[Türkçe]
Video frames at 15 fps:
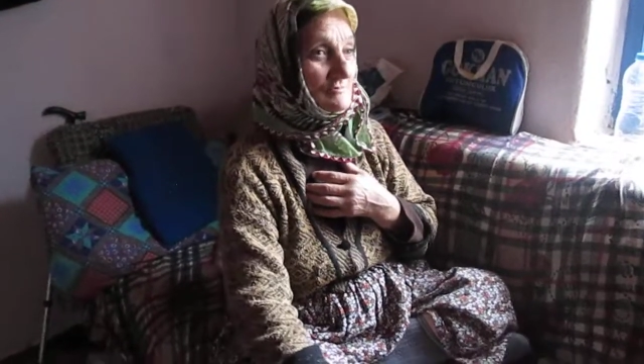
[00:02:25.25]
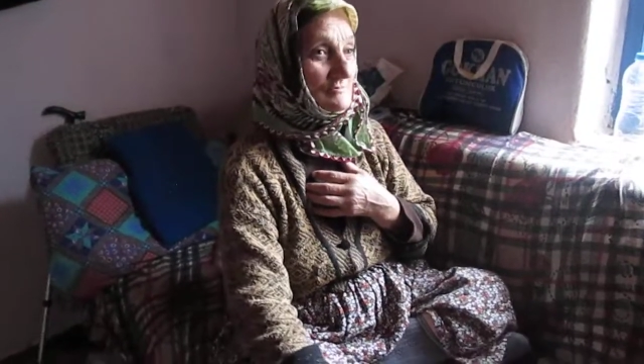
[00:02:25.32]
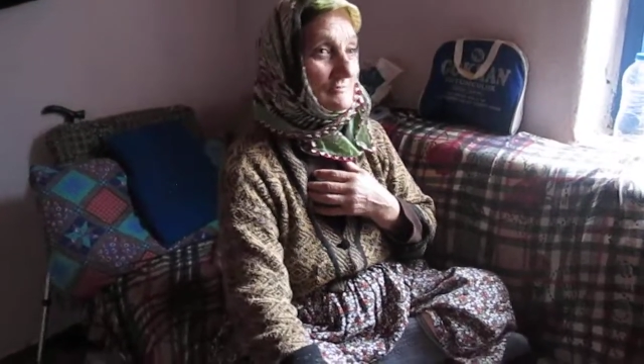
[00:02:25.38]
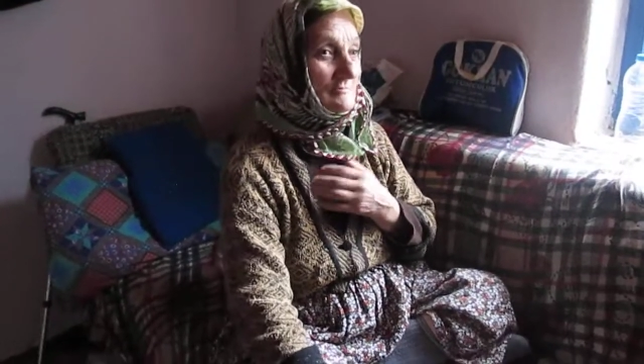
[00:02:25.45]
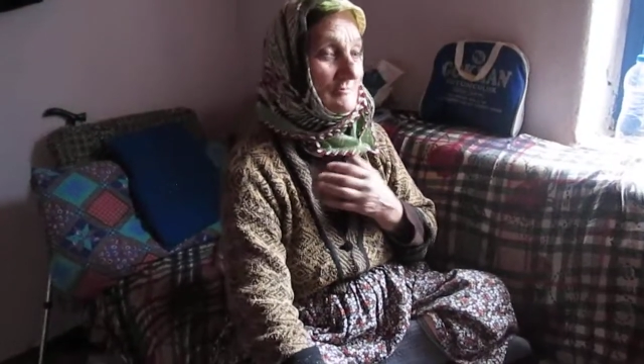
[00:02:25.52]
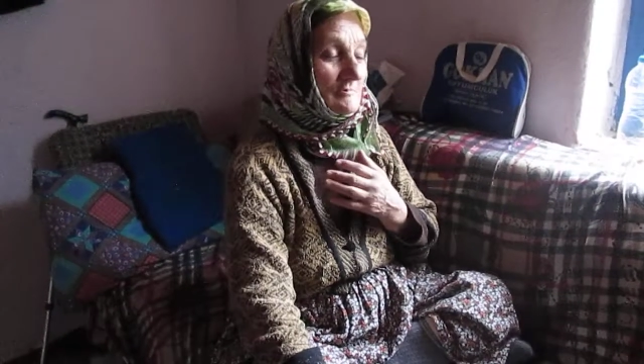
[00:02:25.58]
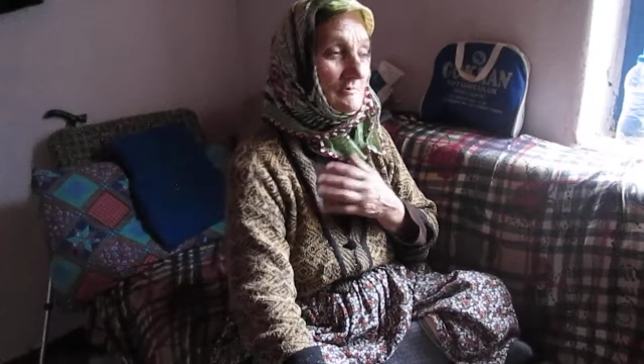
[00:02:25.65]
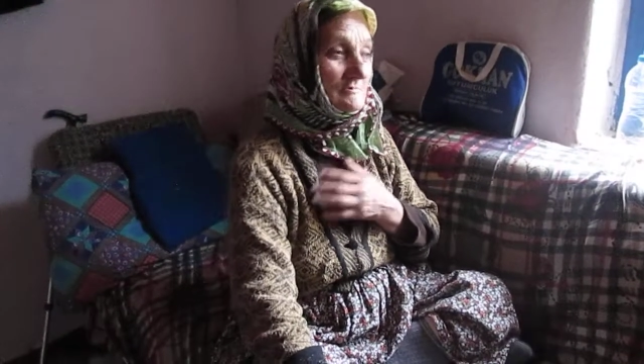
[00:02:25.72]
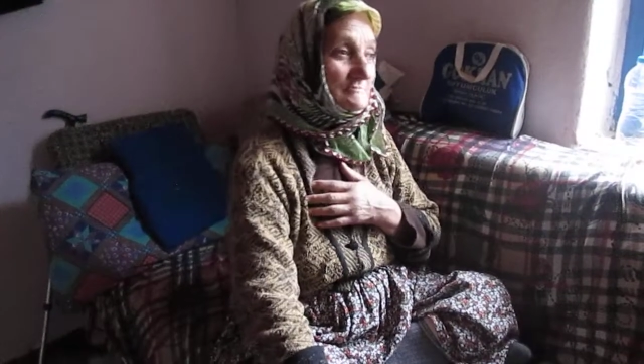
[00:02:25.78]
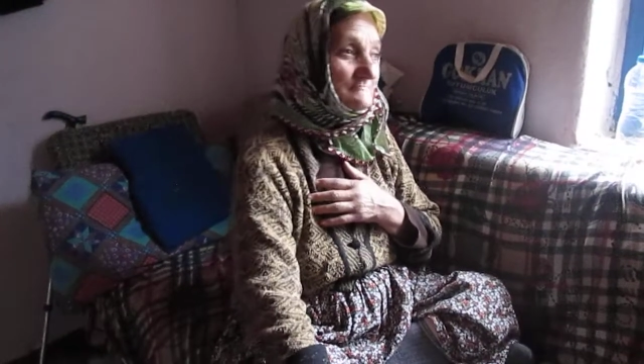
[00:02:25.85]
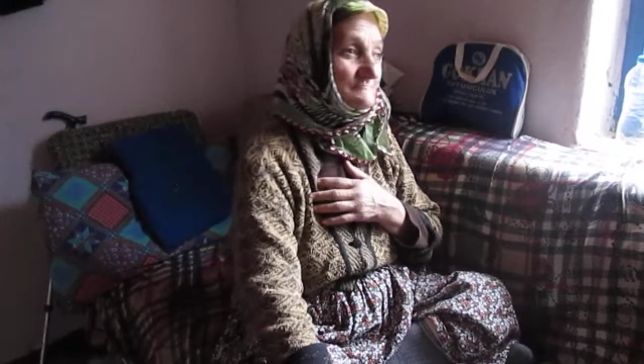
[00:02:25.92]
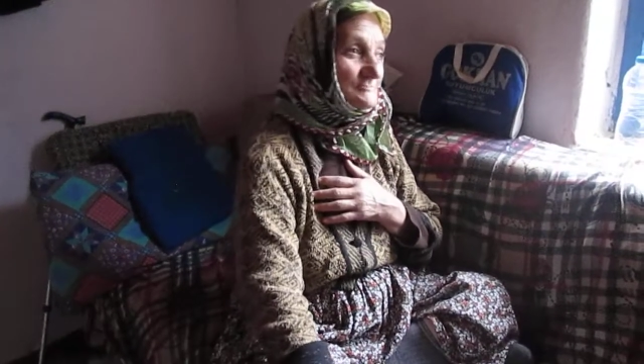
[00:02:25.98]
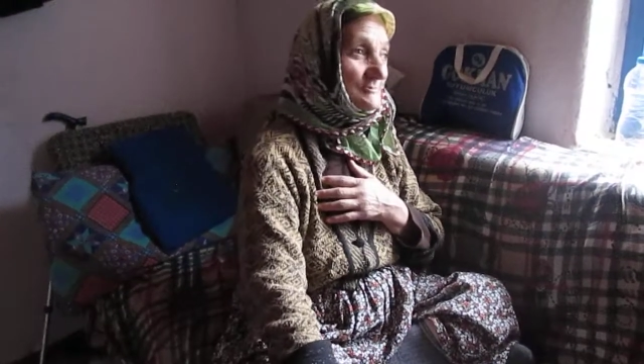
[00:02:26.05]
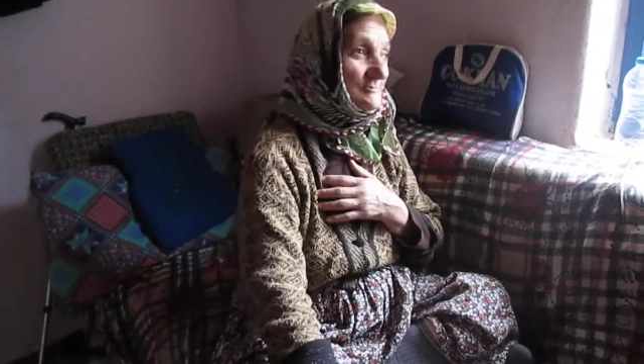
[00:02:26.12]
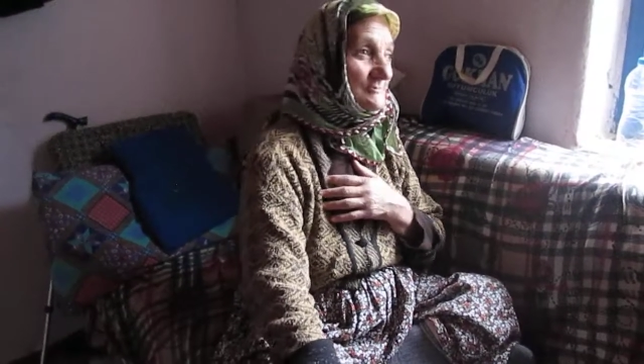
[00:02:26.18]

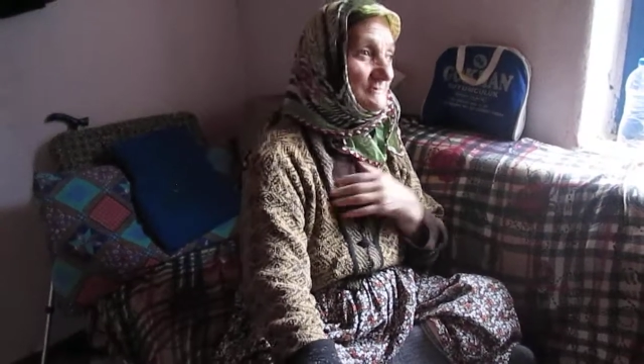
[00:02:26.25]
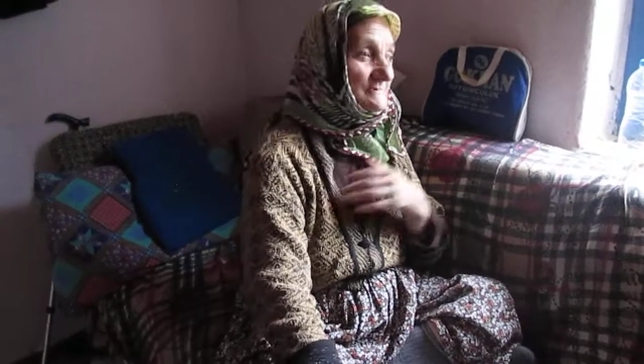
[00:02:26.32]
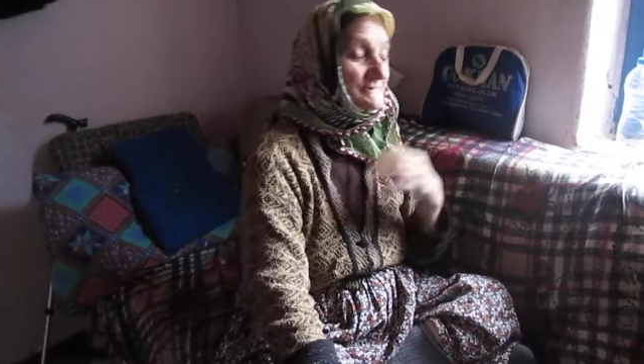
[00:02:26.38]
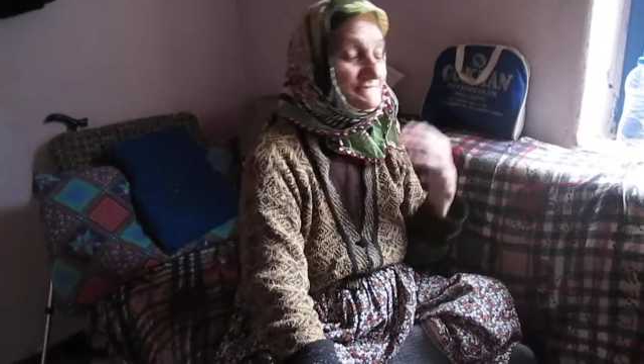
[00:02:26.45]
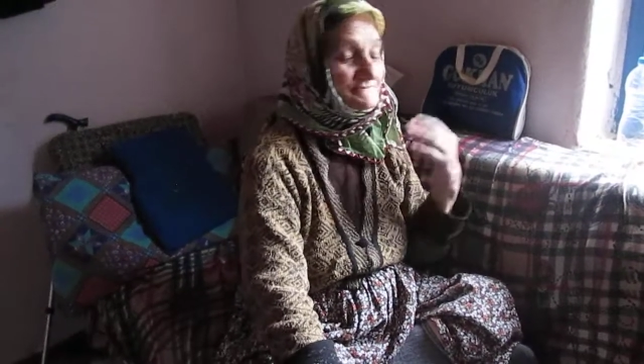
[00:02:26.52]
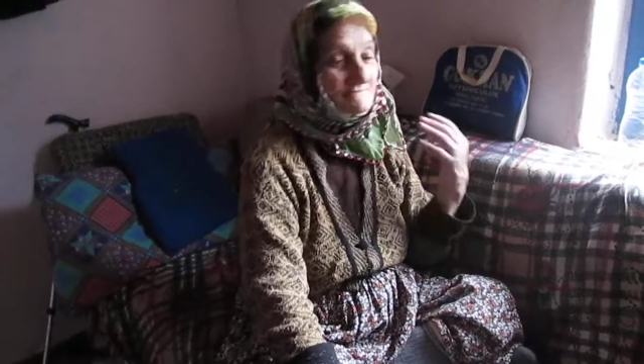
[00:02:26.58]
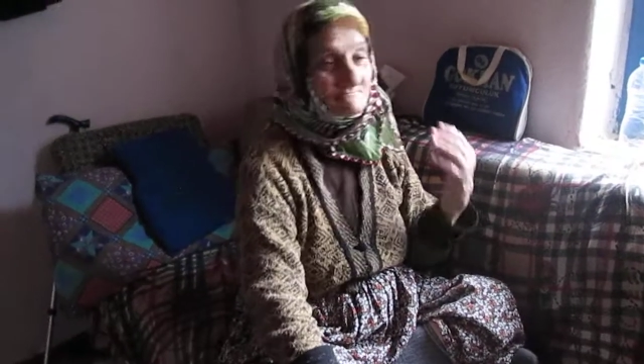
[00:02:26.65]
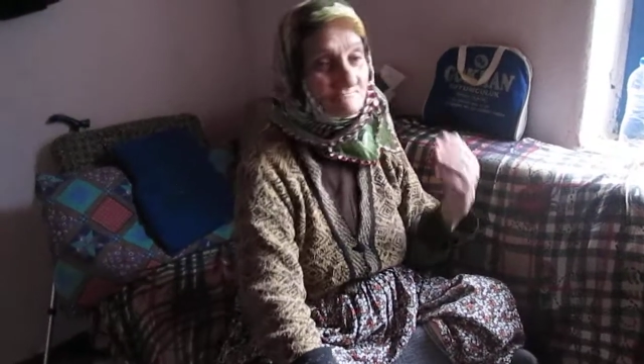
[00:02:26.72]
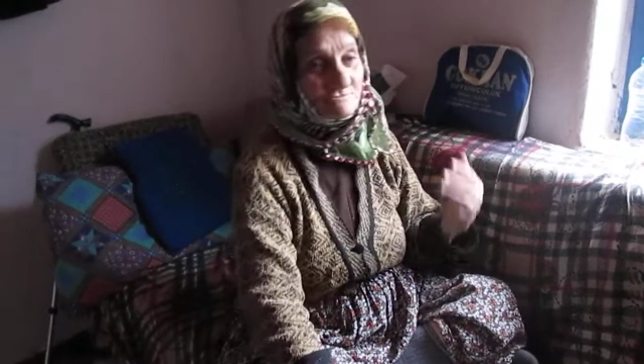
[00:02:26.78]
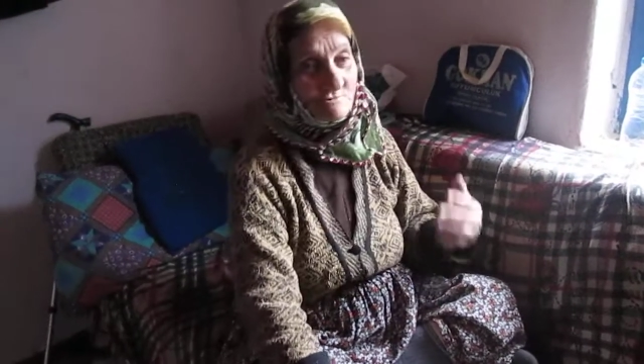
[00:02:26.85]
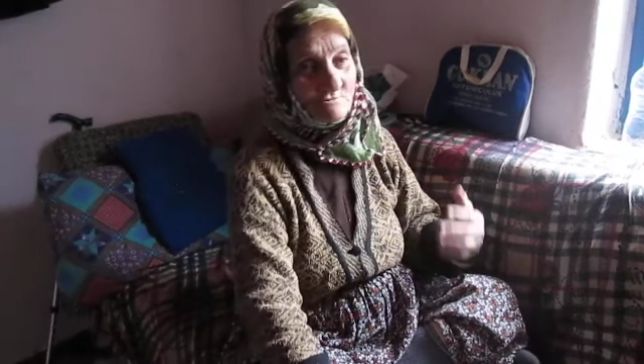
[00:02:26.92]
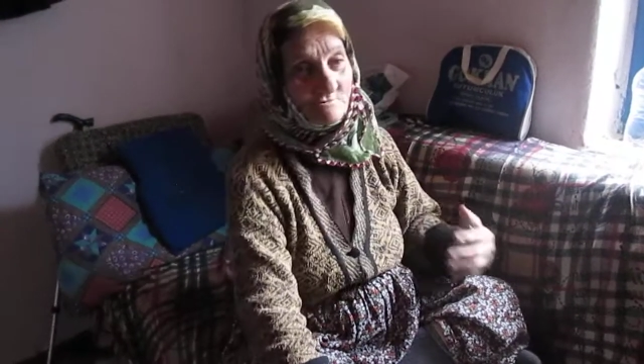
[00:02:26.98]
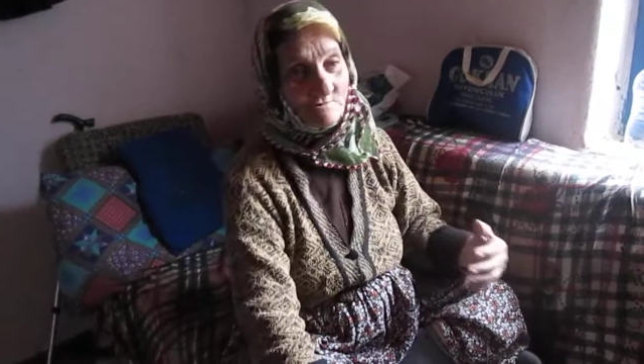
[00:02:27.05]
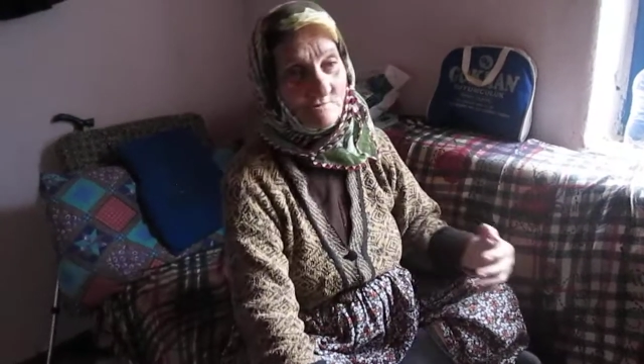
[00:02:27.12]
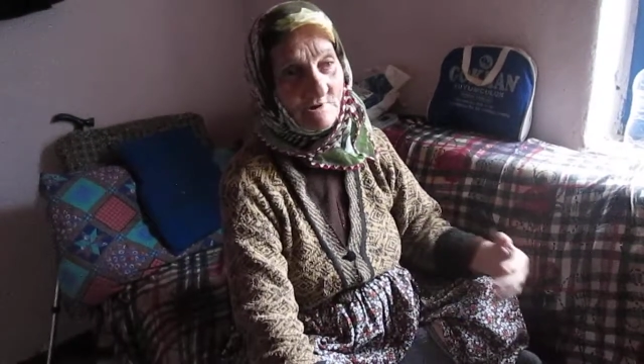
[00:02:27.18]
oğlum da o, kızım da o.